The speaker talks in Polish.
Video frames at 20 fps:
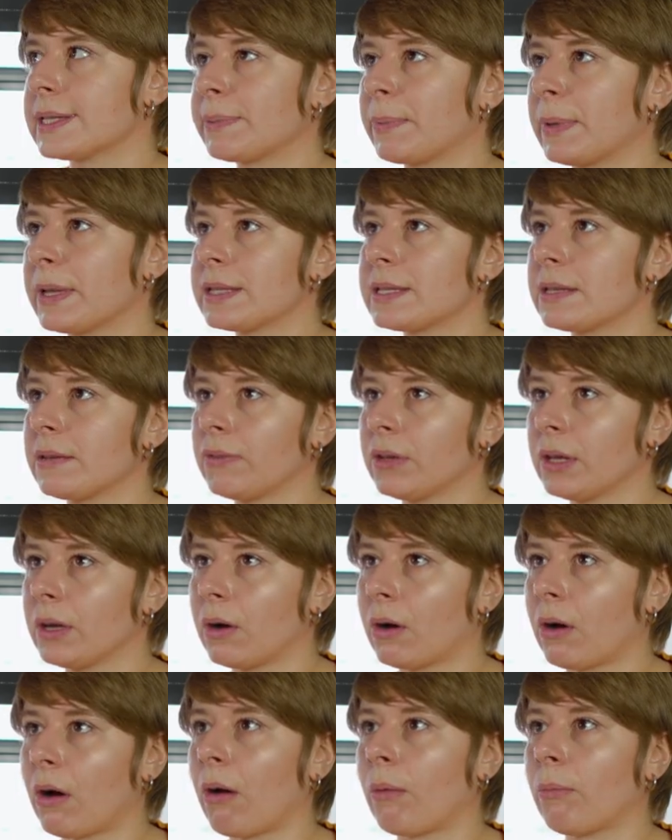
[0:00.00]

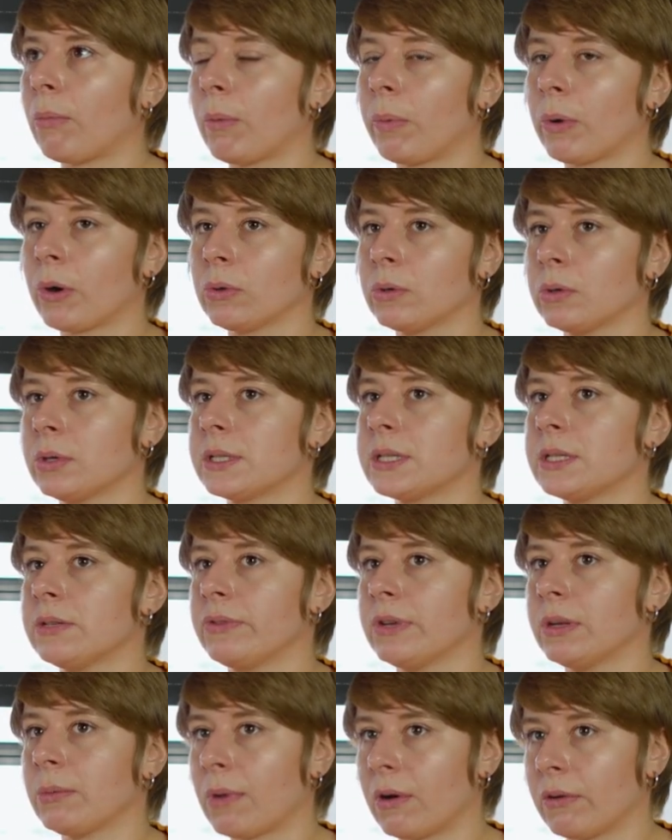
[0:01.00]
Specyfiką
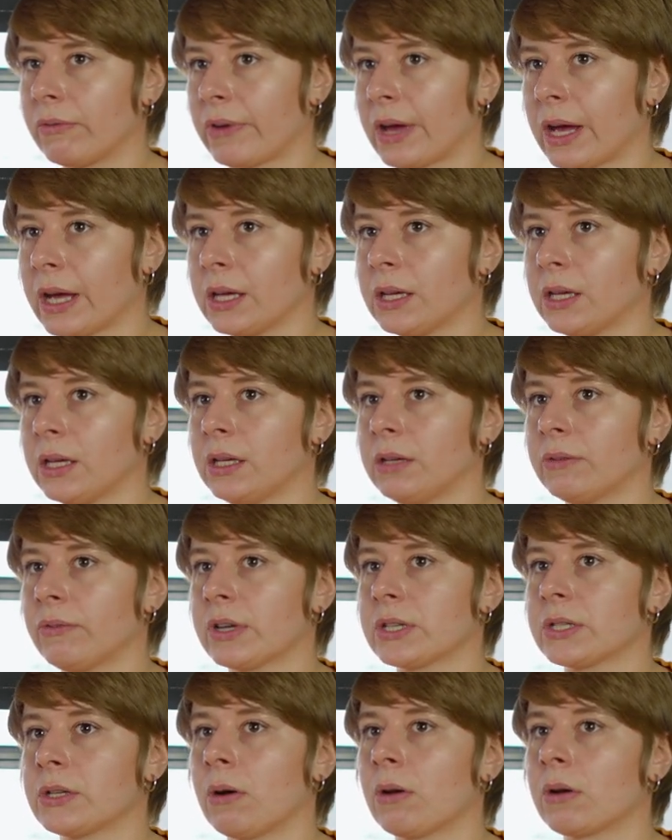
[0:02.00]
produkcji filmowej i
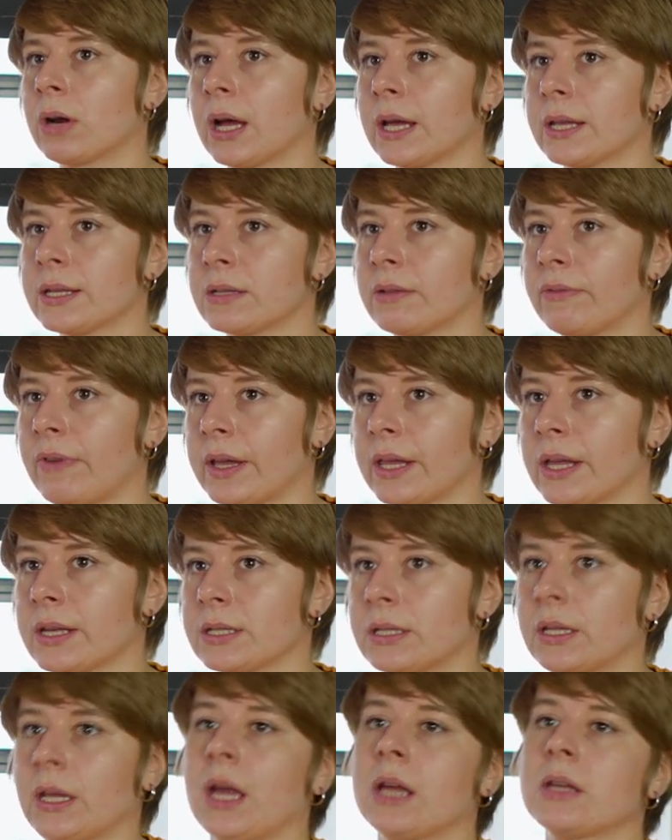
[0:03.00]
właśnie
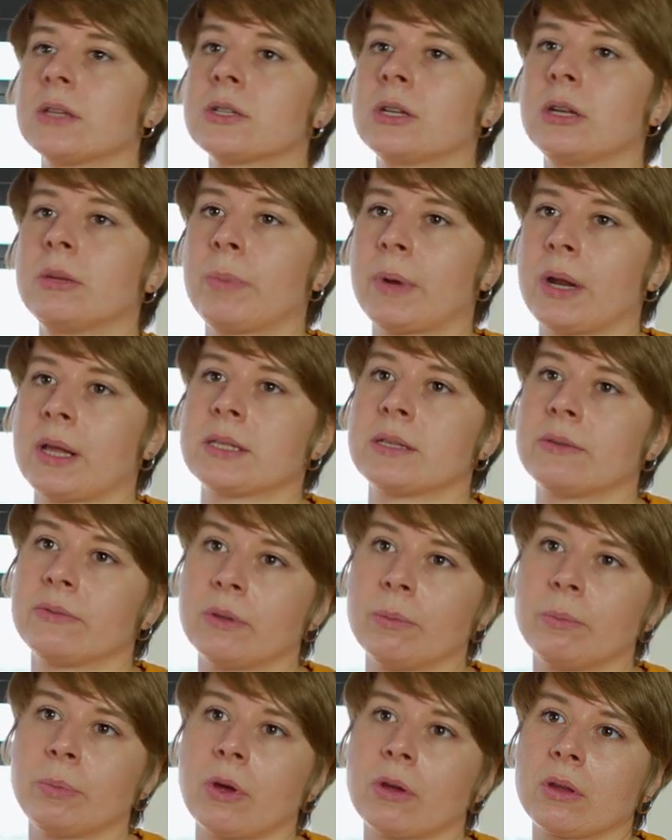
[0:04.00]
organizowania zdjęć, czyli pracy
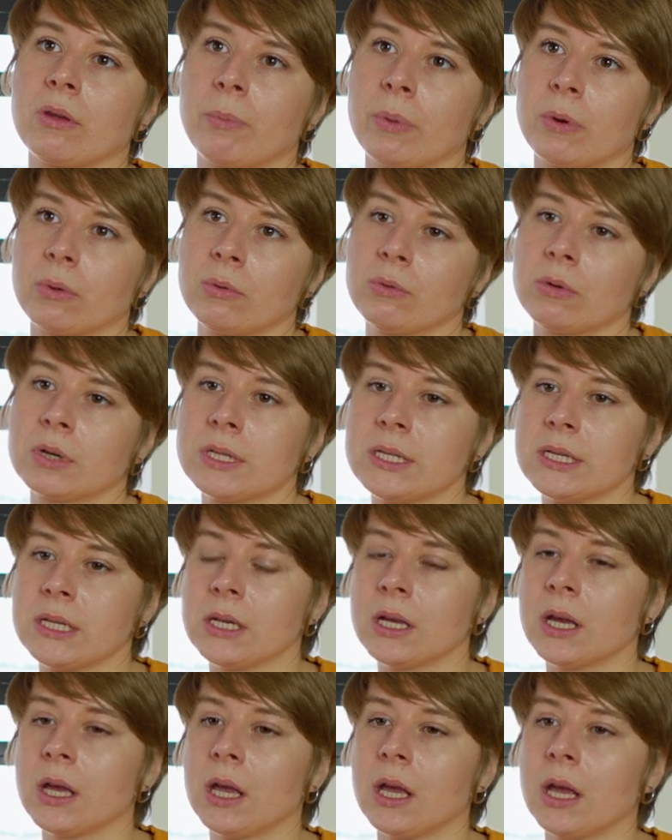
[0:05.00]
w tym pionie
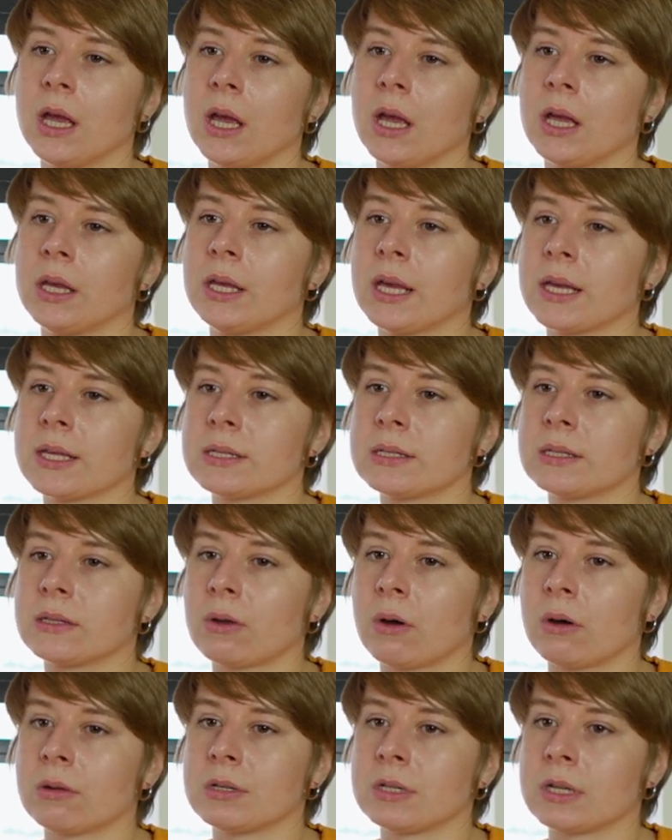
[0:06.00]
produkcji
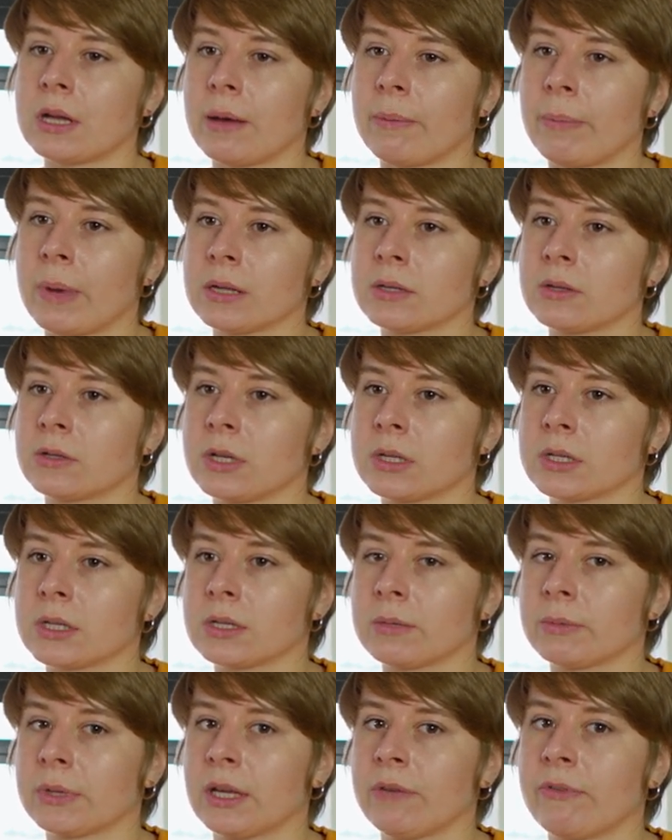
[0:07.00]
jest to, że bardzo
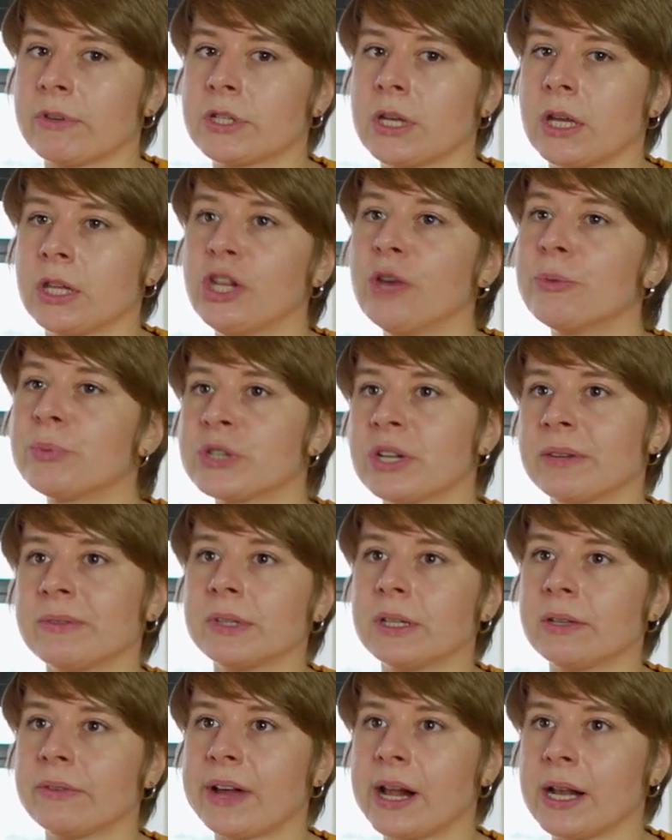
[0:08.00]
często są takie właśnie
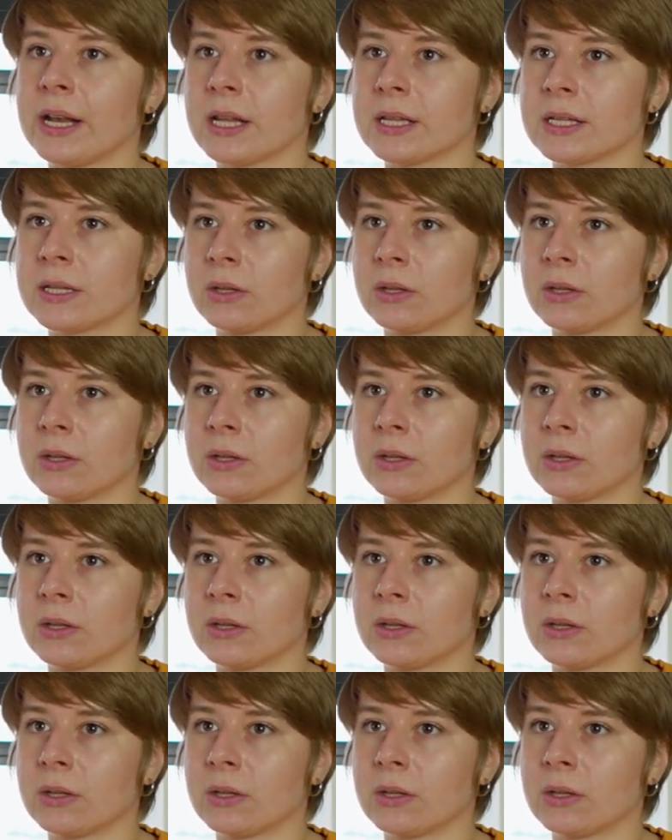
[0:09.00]
nieprzewidywalne